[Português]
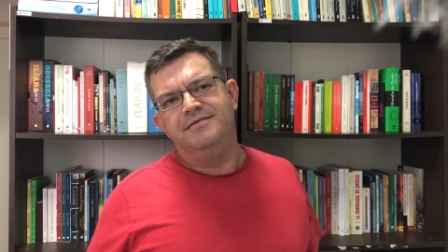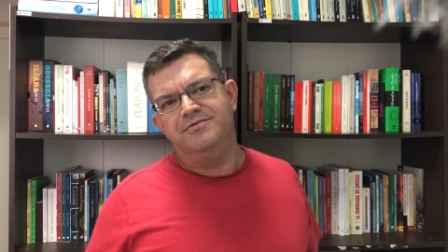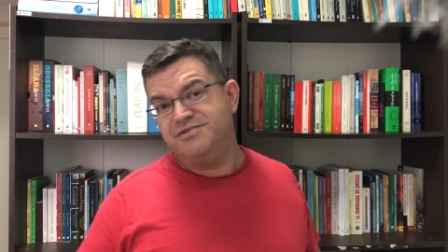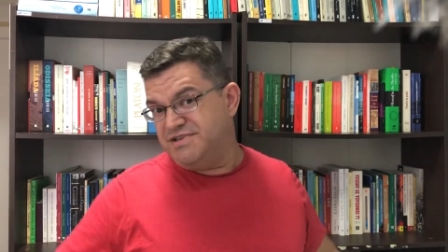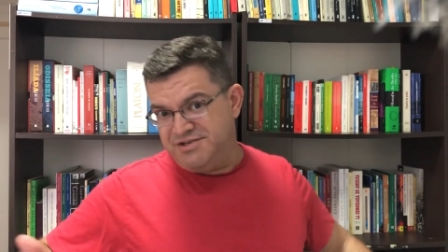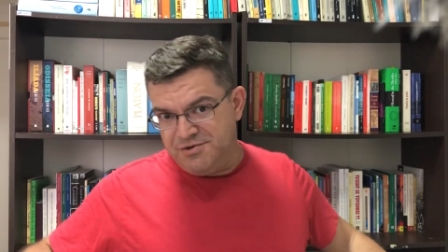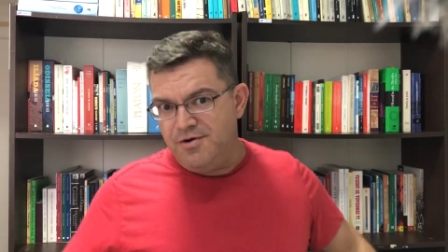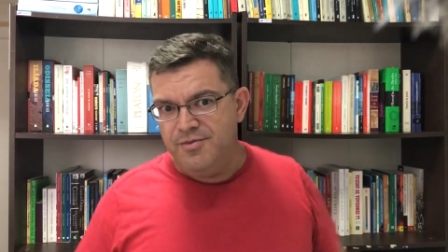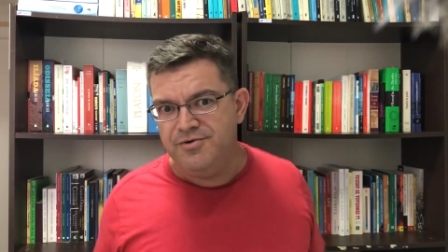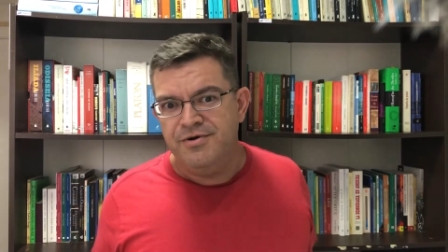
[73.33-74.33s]
no senso
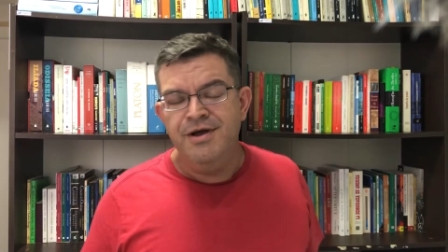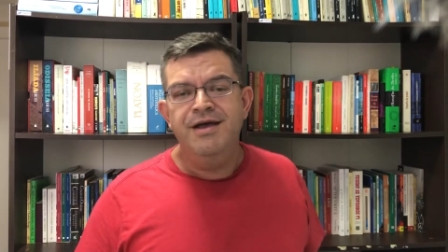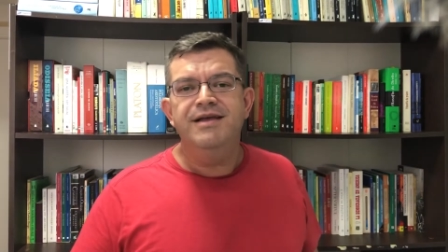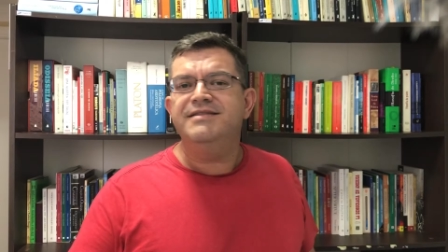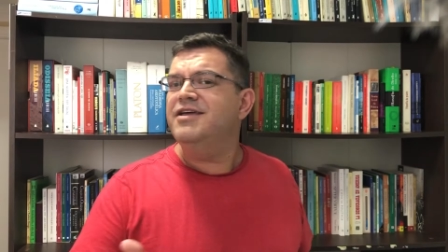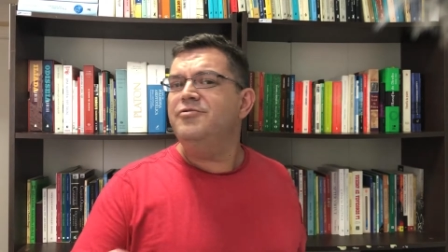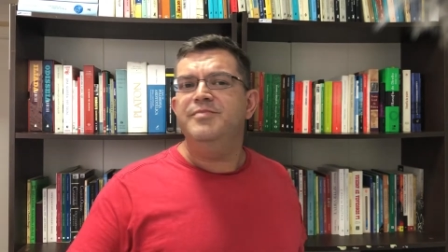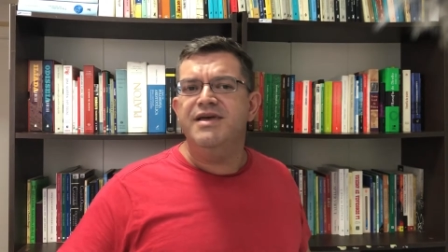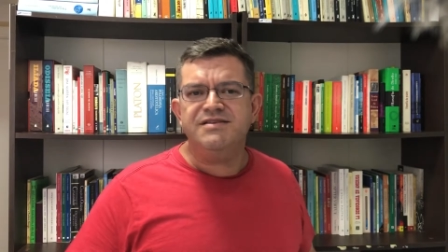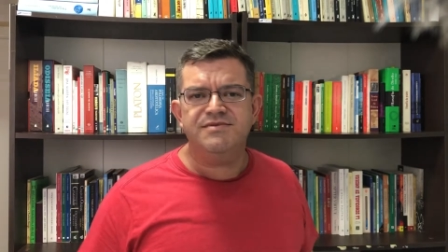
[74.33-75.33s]
comum, têm o
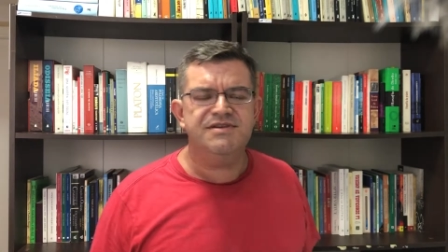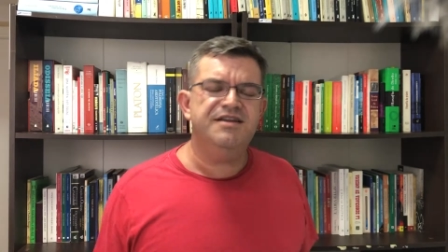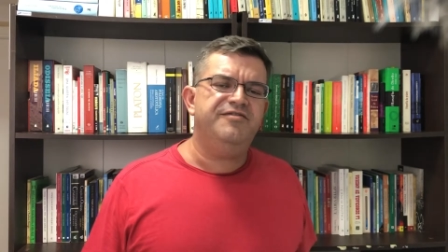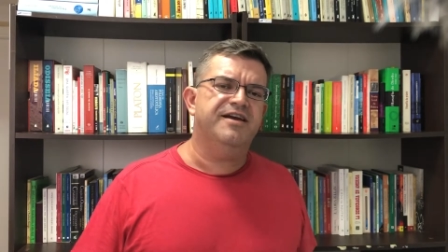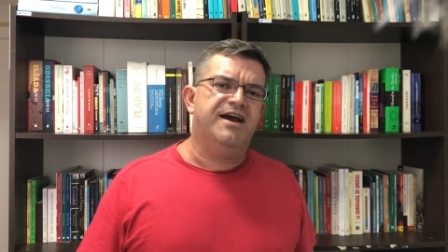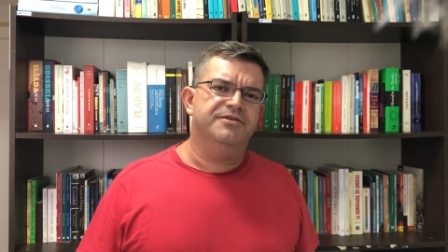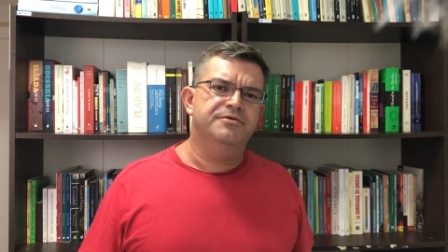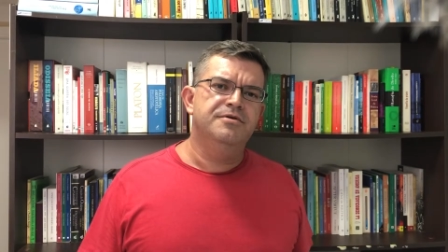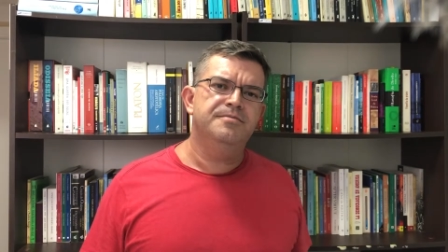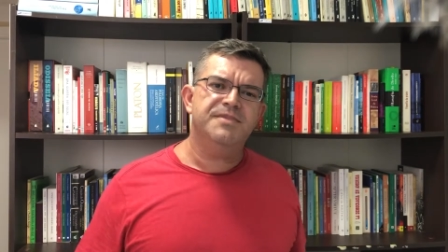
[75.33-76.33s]
mesmo
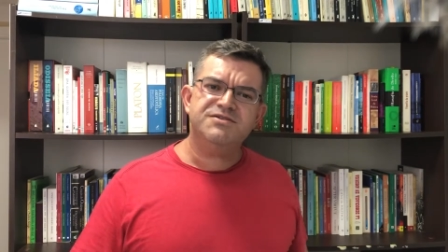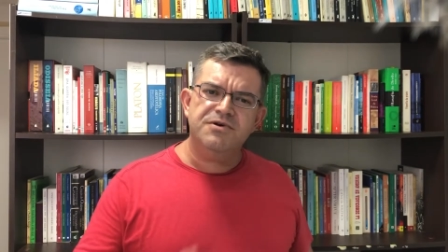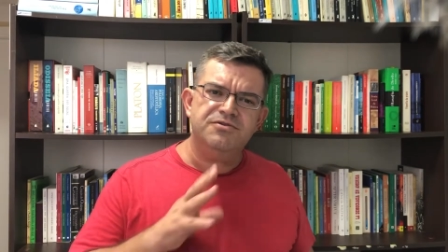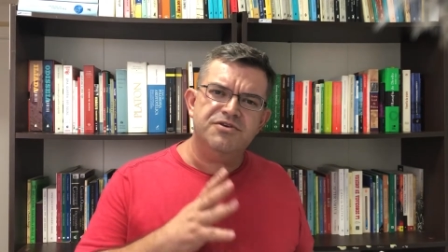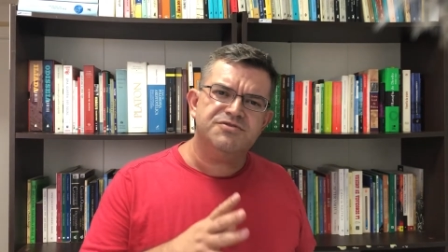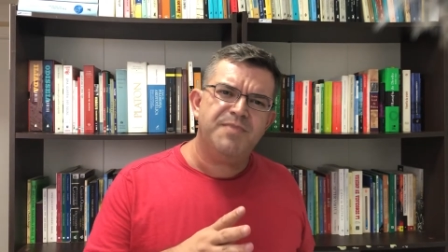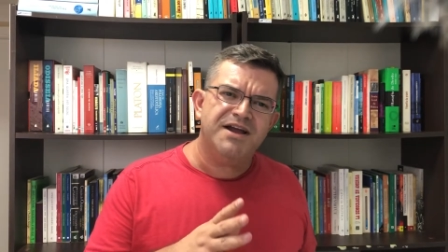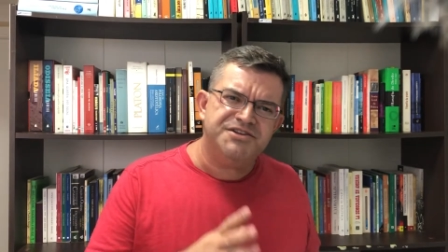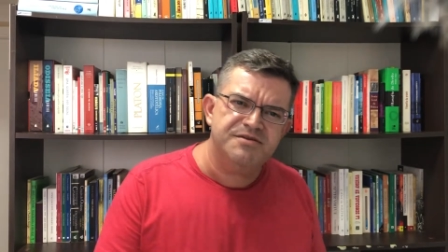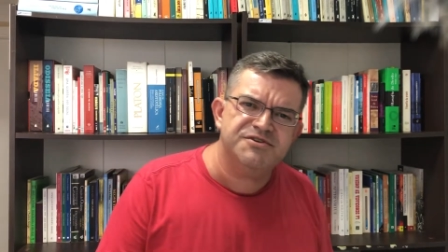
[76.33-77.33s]
significado. Mas quando nós
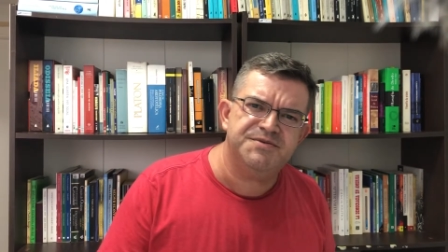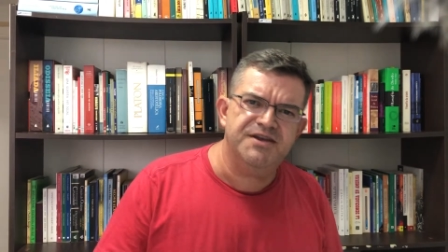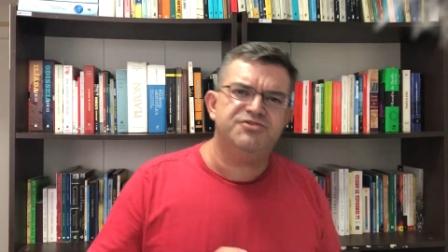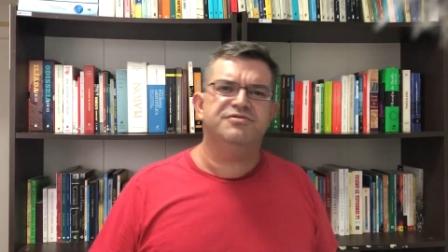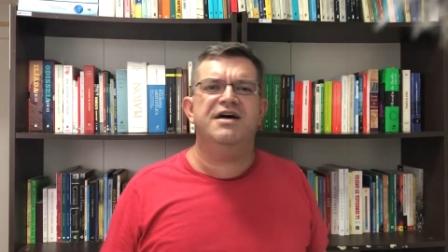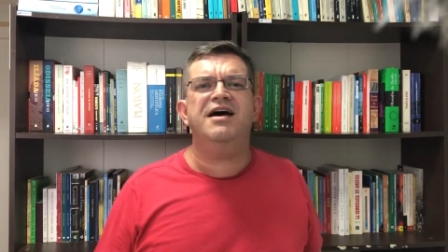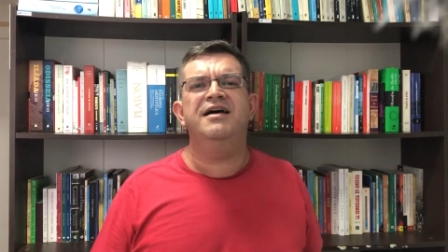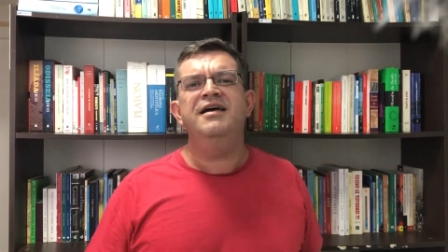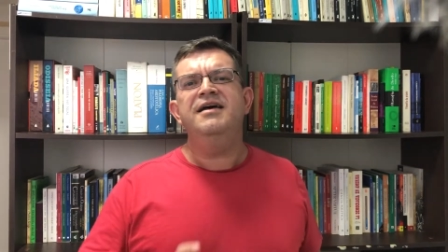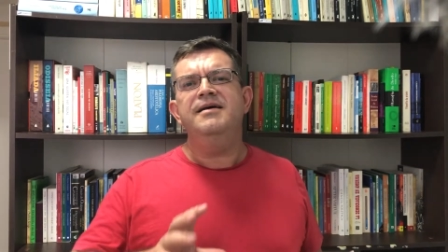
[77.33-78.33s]
partimos para
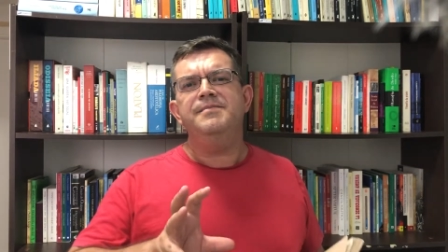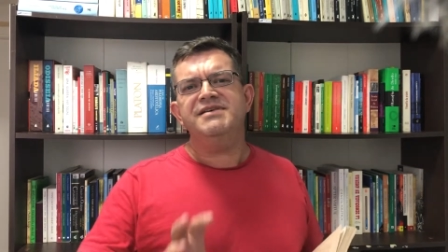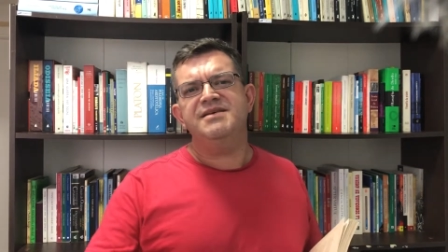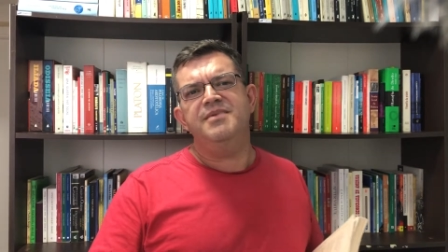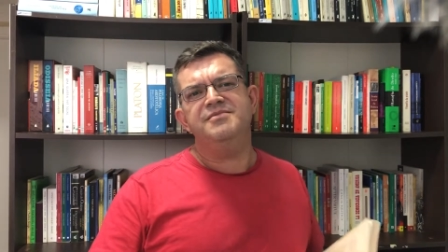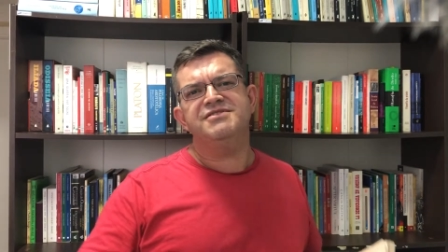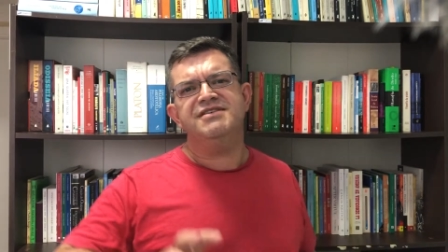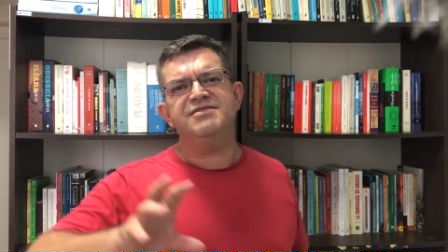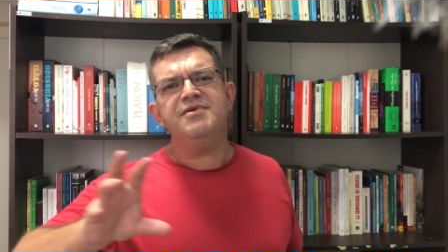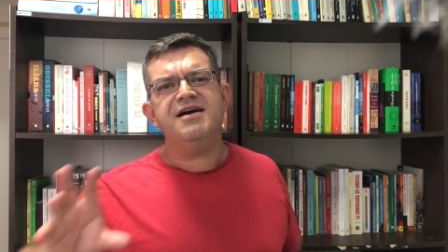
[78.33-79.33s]
estudar, percebemos
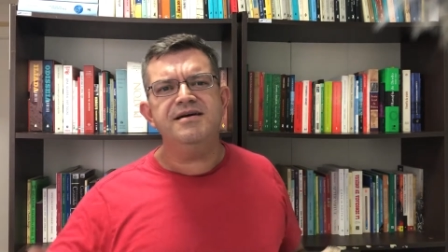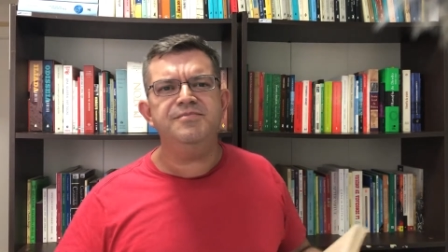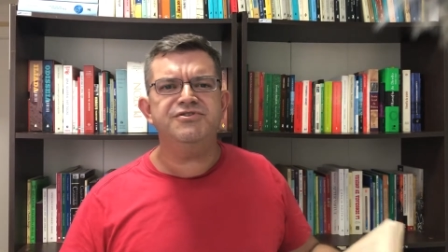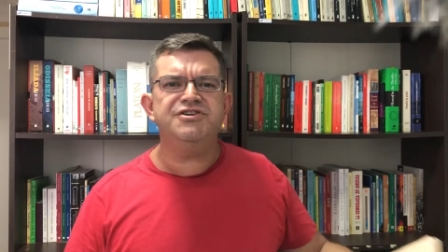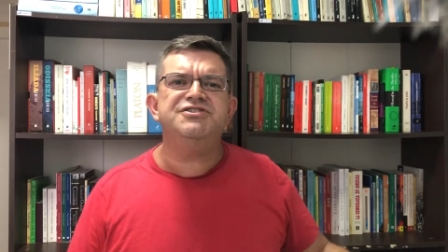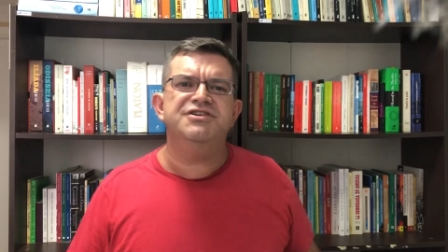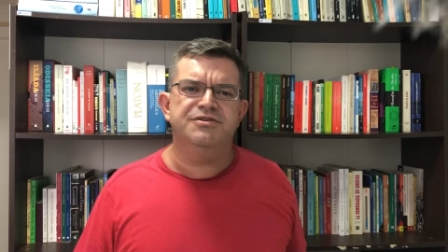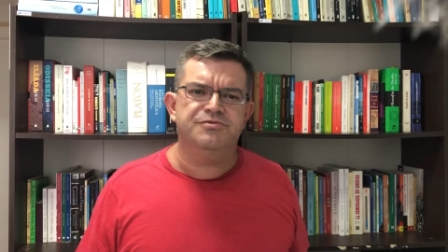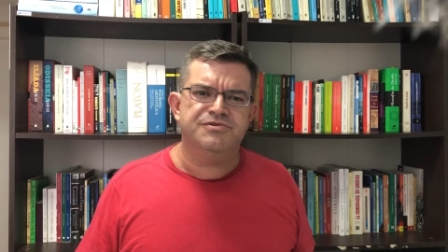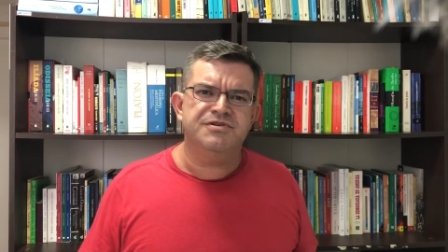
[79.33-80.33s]
que são campos
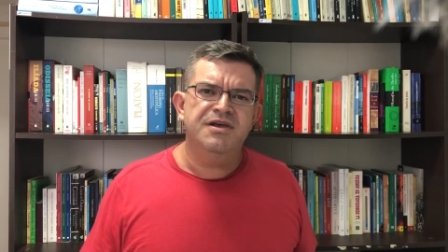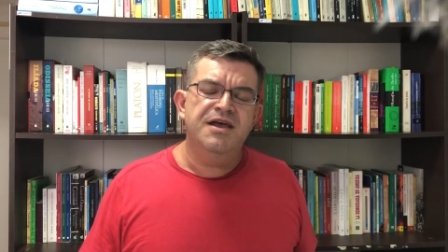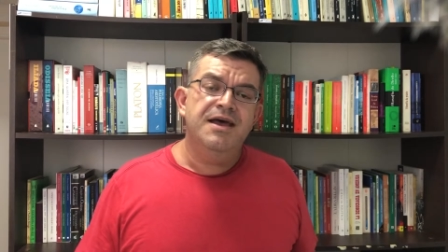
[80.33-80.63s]
distintos.